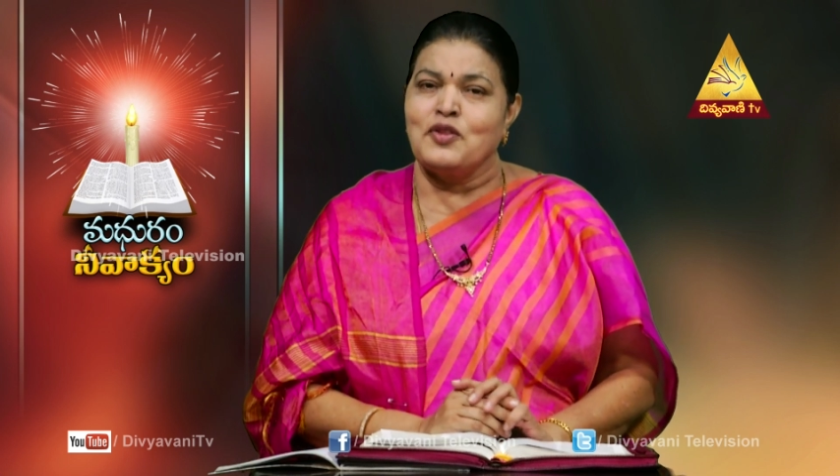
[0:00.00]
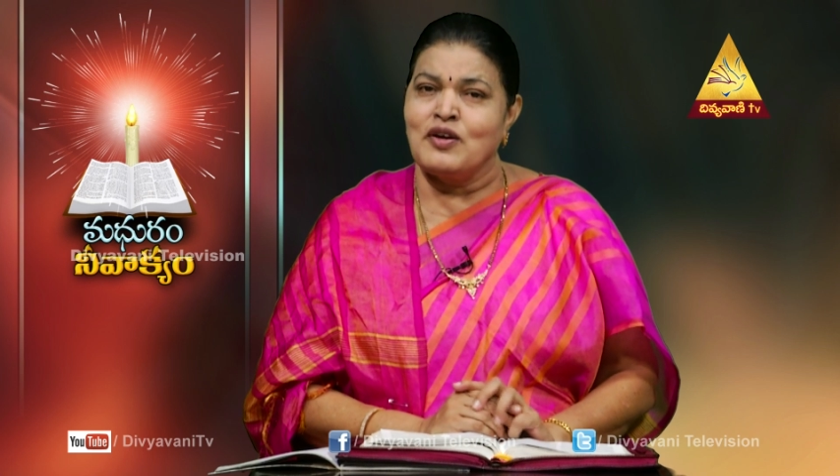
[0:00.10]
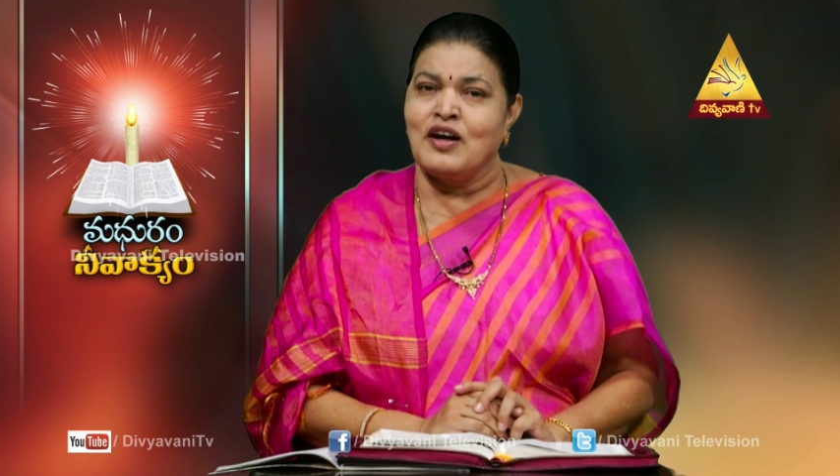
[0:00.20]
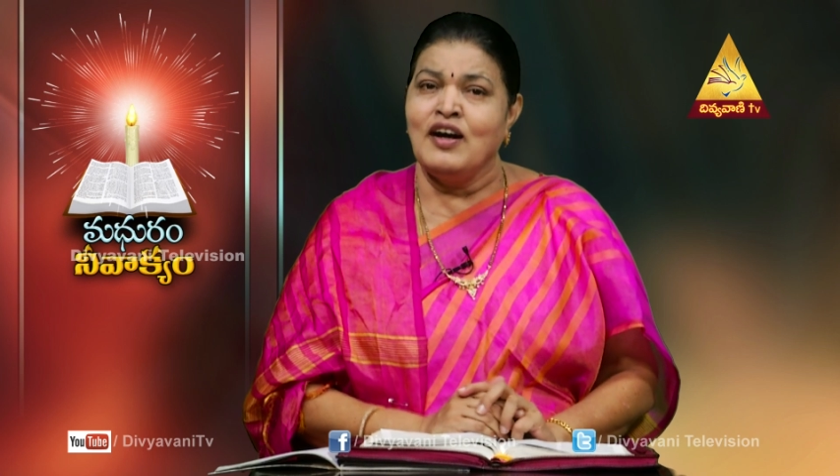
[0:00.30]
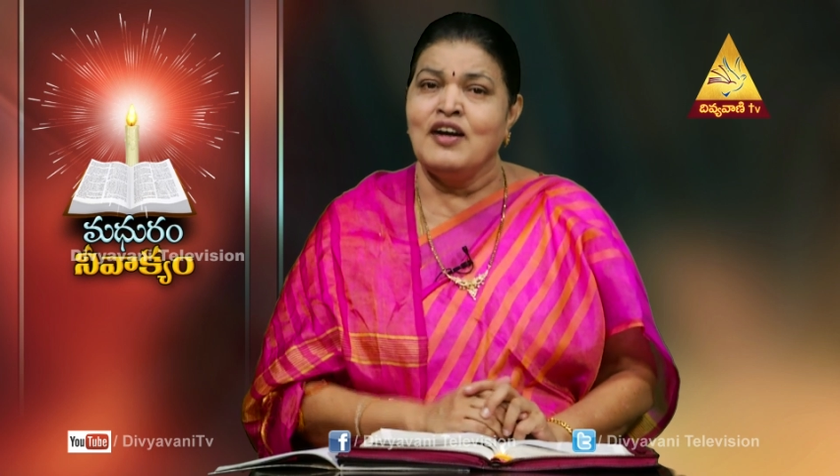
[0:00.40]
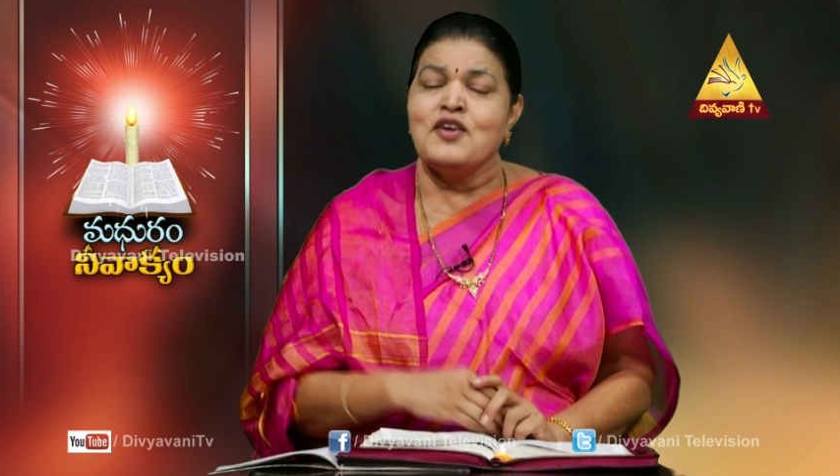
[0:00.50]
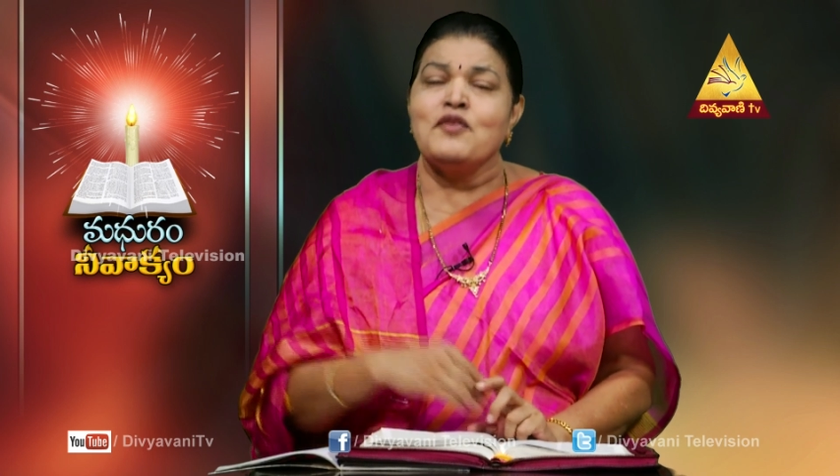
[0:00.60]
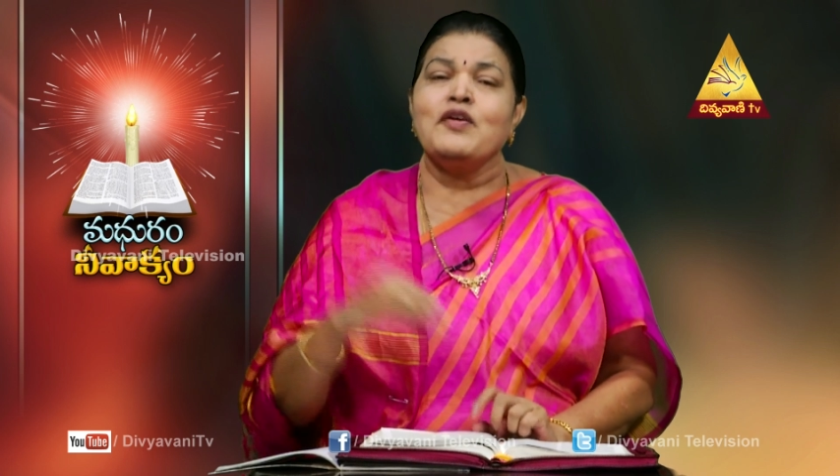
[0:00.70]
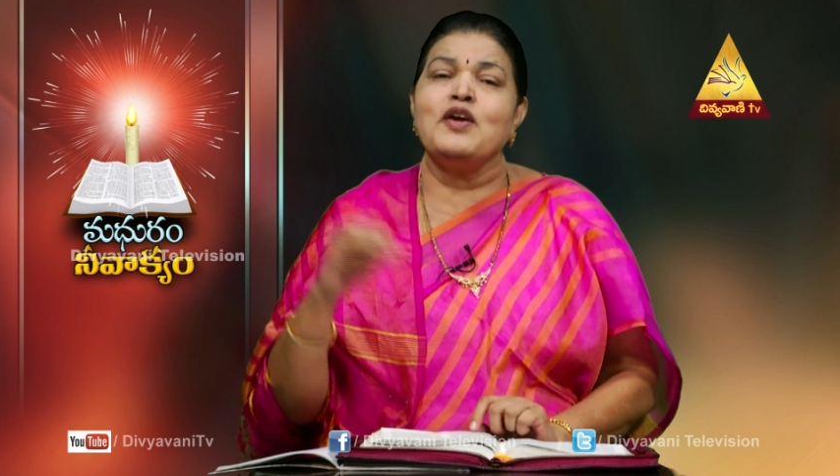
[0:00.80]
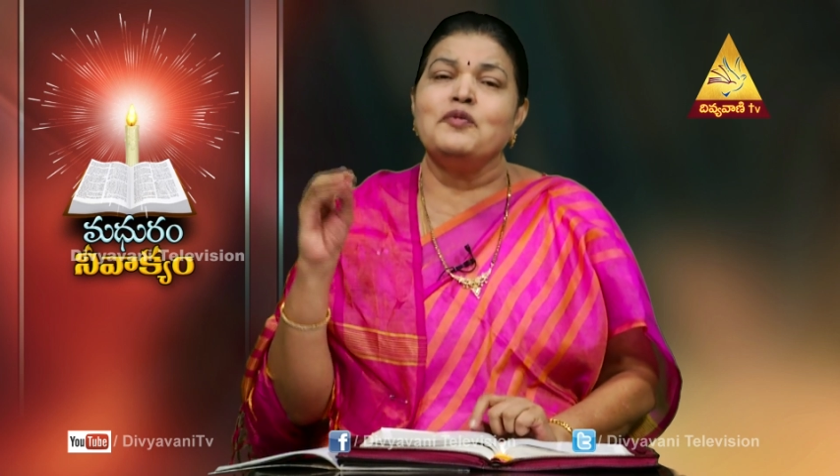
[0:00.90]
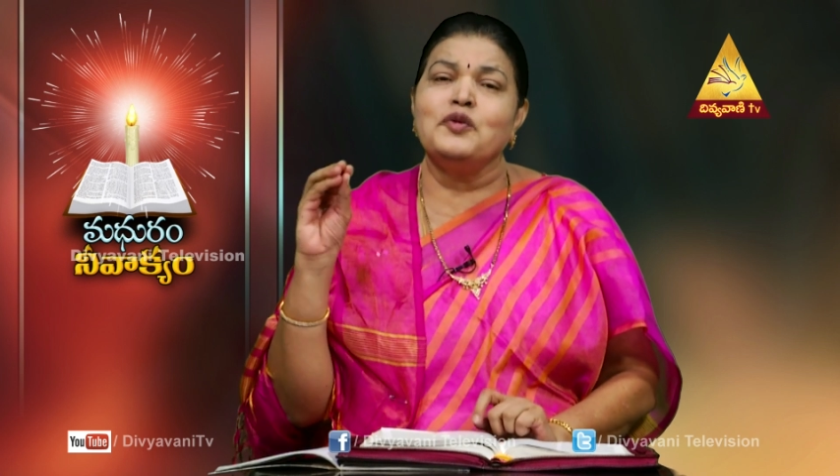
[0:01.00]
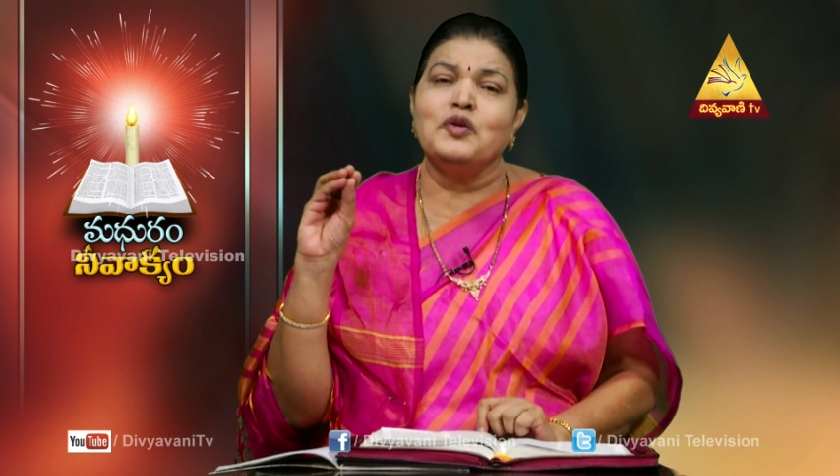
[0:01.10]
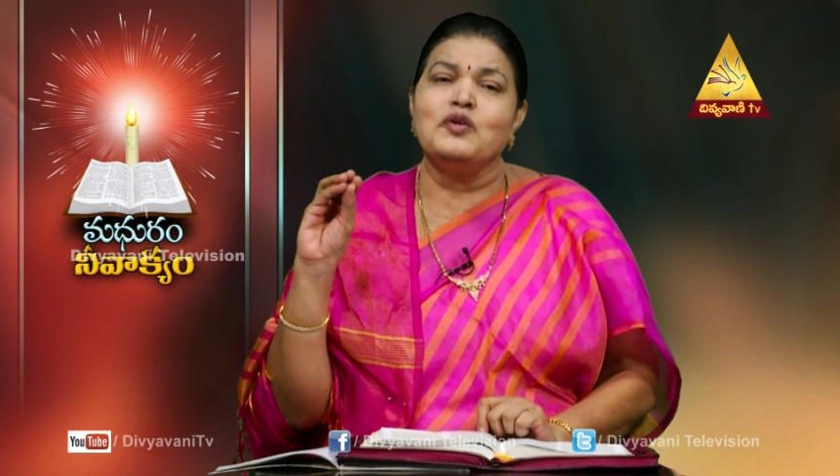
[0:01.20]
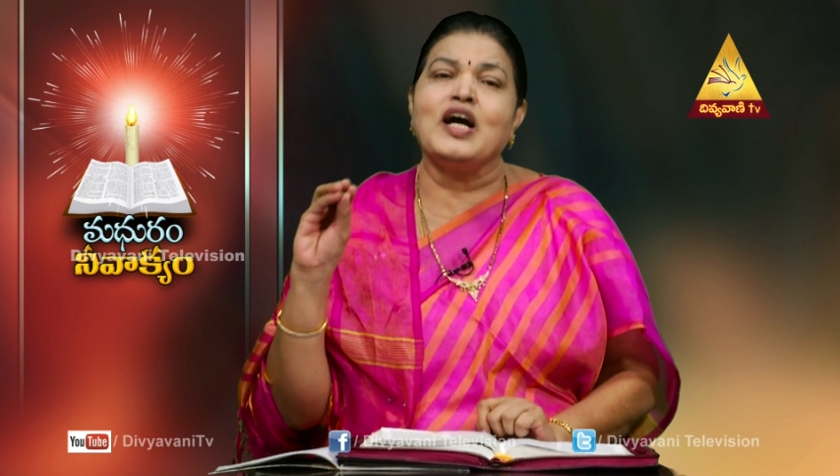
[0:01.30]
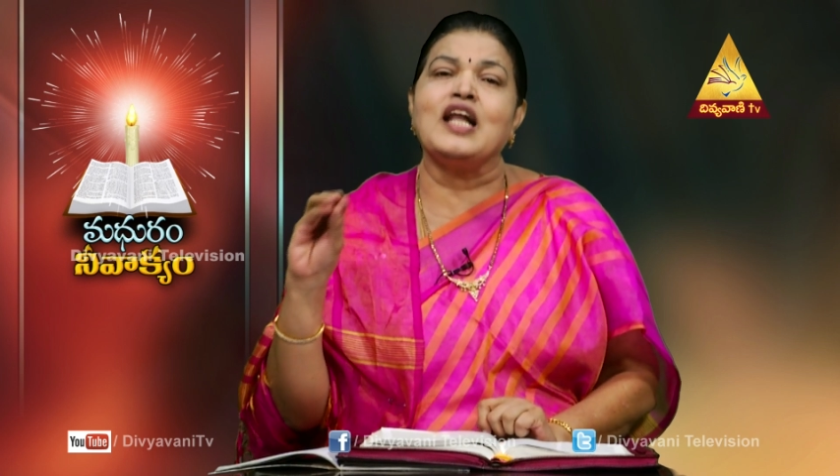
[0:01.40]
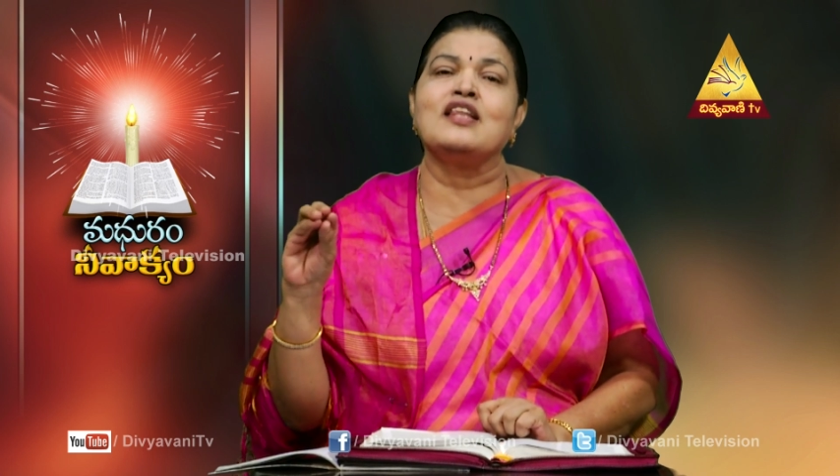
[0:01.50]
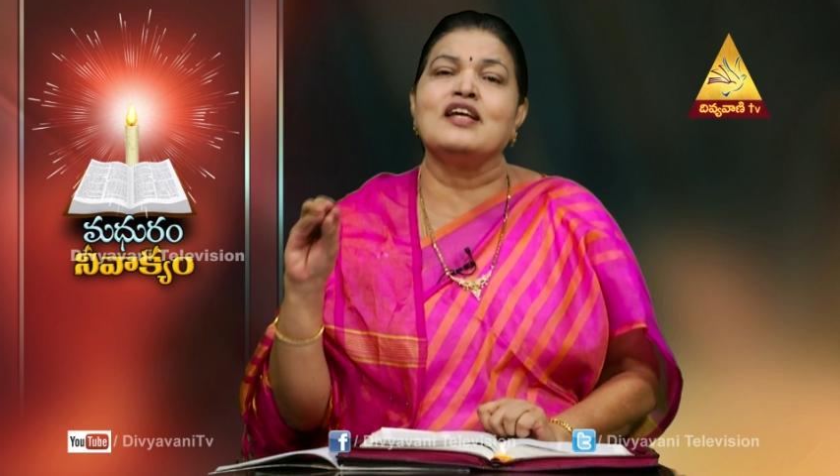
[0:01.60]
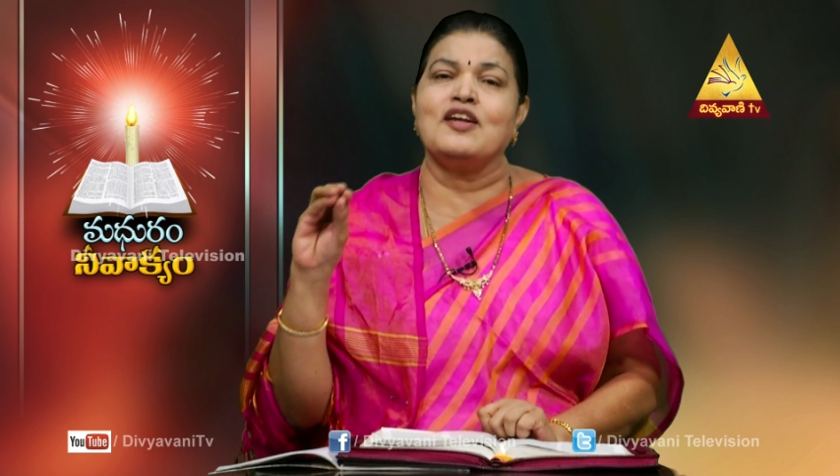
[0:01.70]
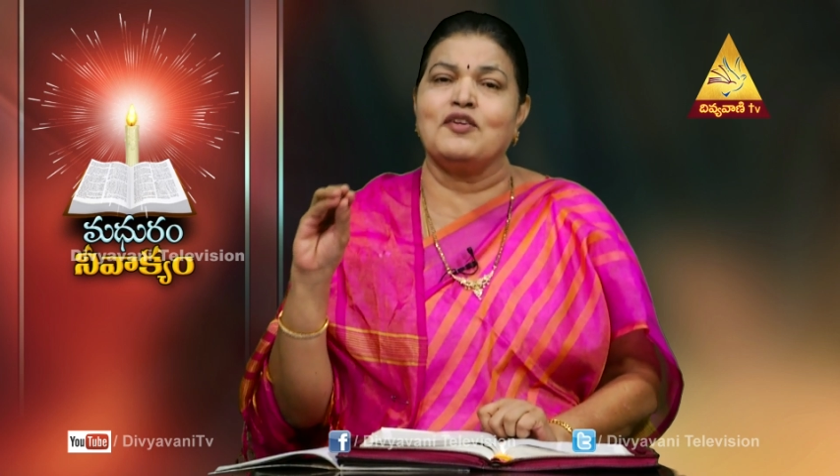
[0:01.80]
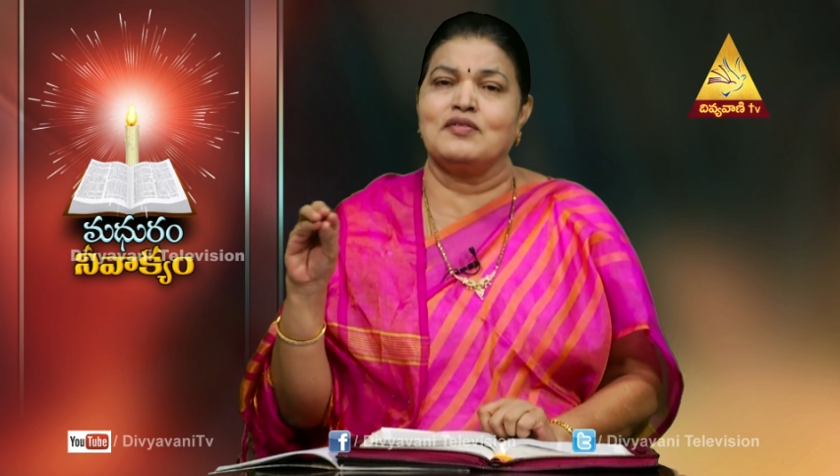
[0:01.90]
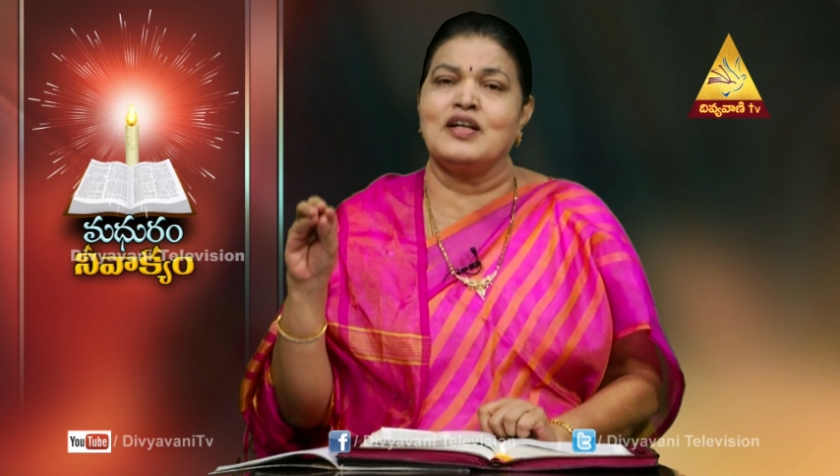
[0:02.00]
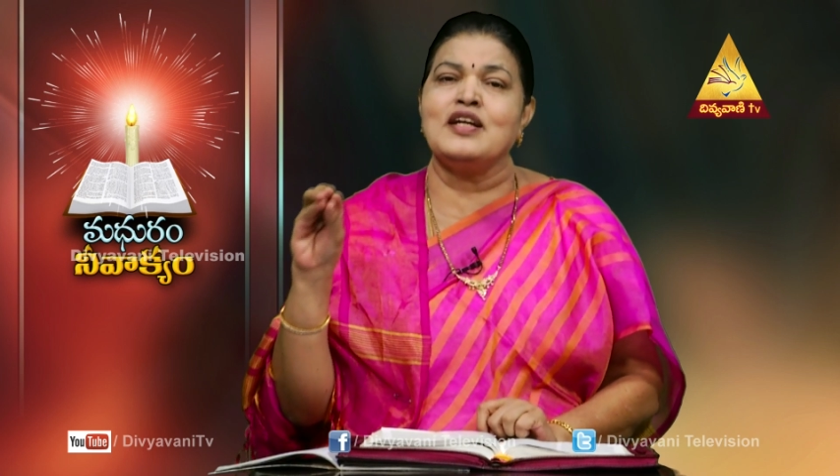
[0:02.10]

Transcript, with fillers: దొర వీళ్ళు ముందు కల్దీలు